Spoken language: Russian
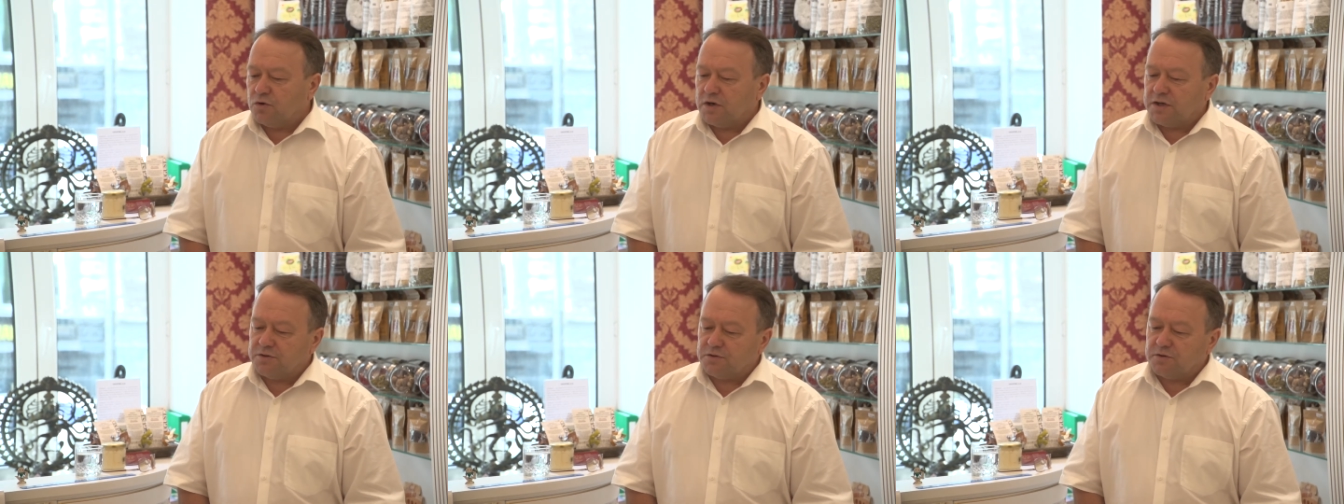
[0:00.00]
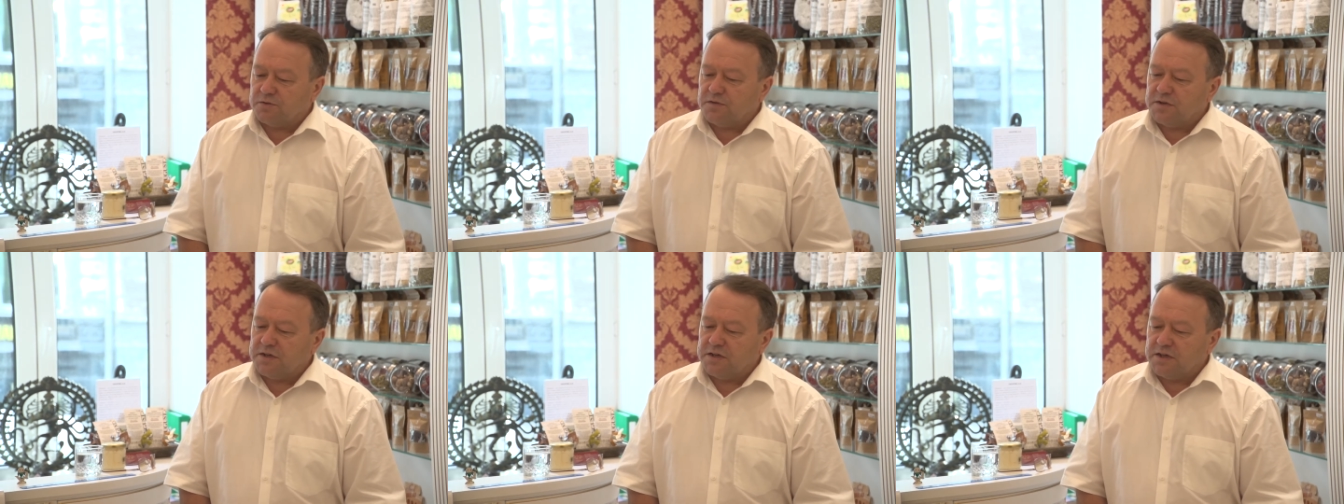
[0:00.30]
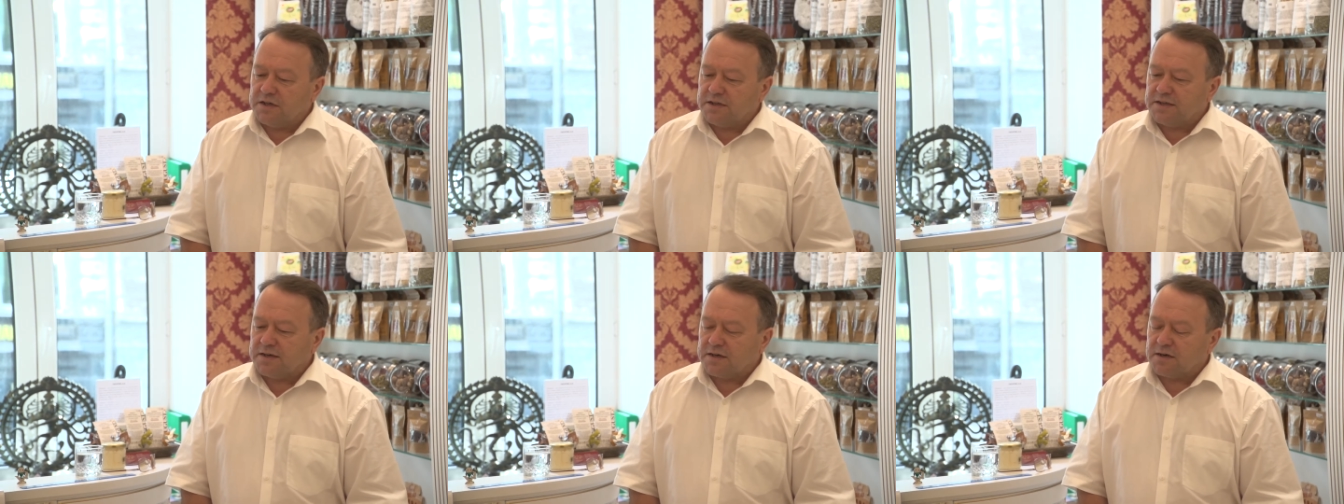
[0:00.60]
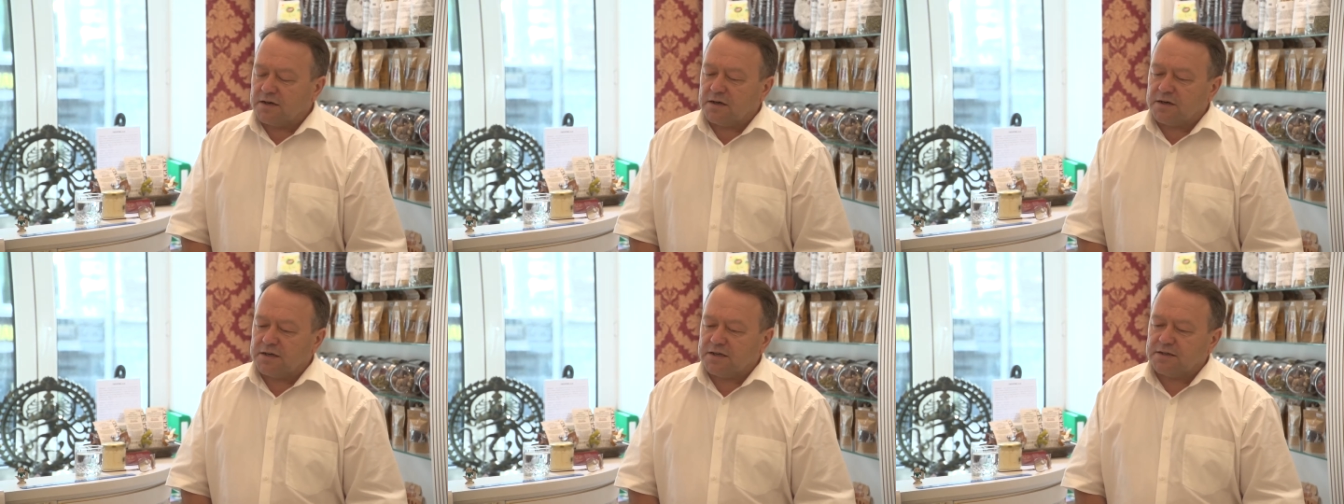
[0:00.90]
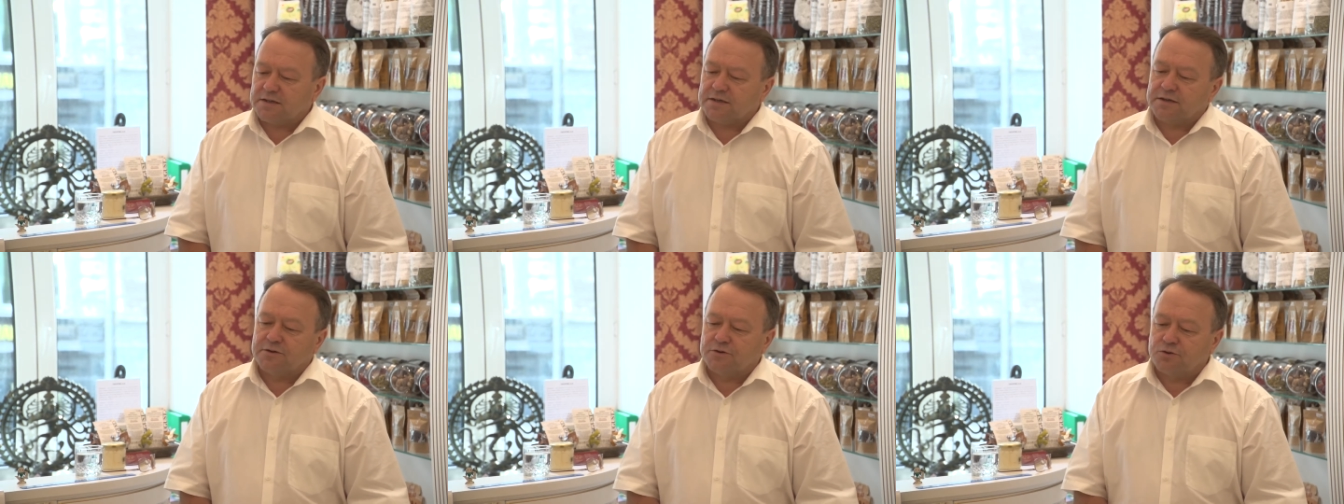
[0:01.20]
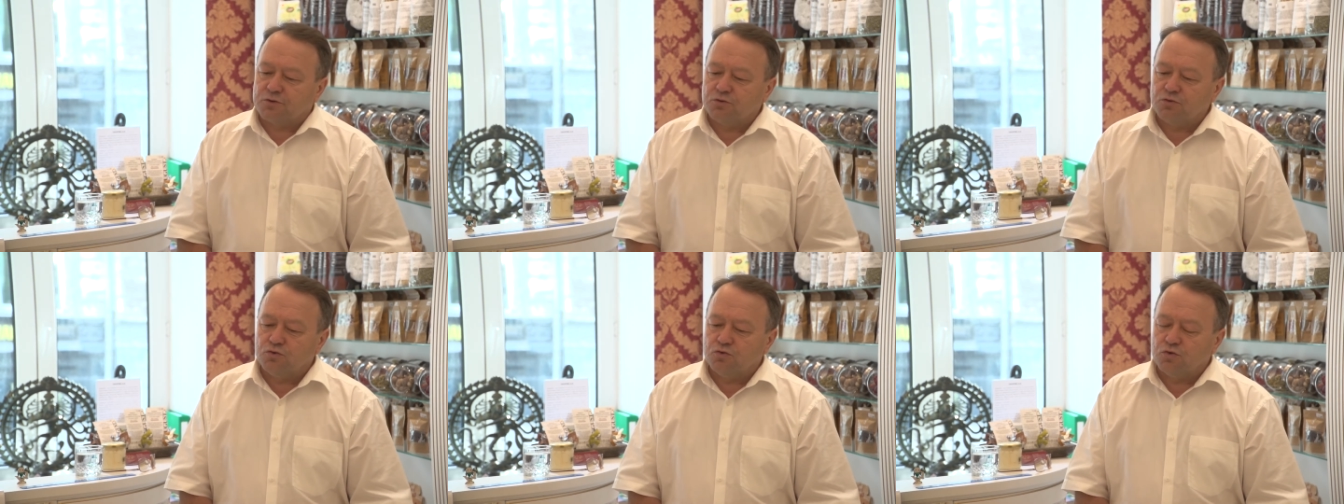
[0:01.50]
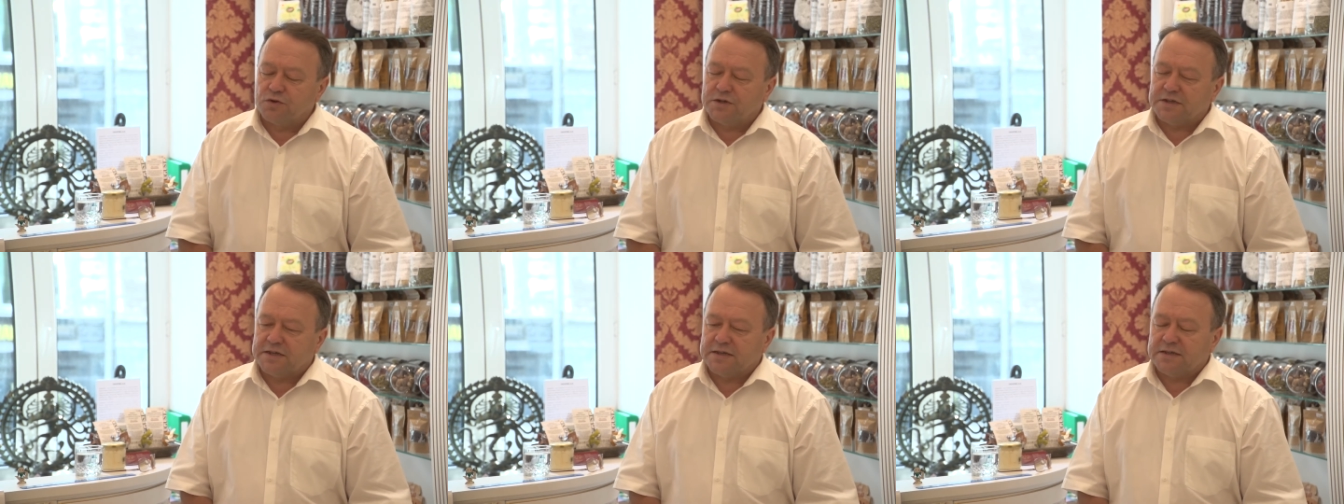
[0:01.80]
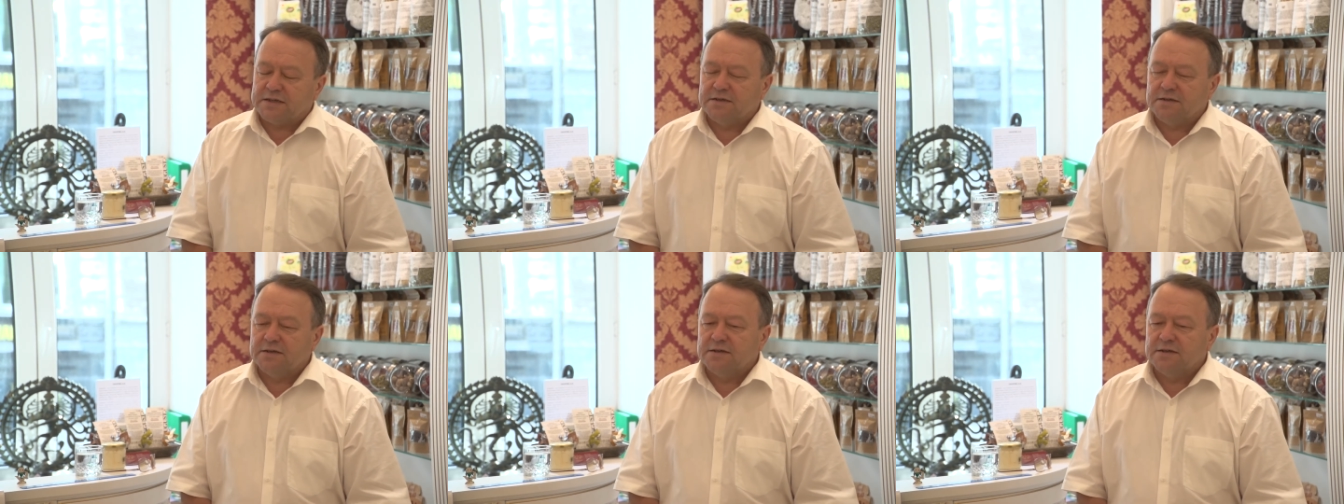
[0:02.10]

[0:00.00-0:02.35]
аюрведа, как это круто.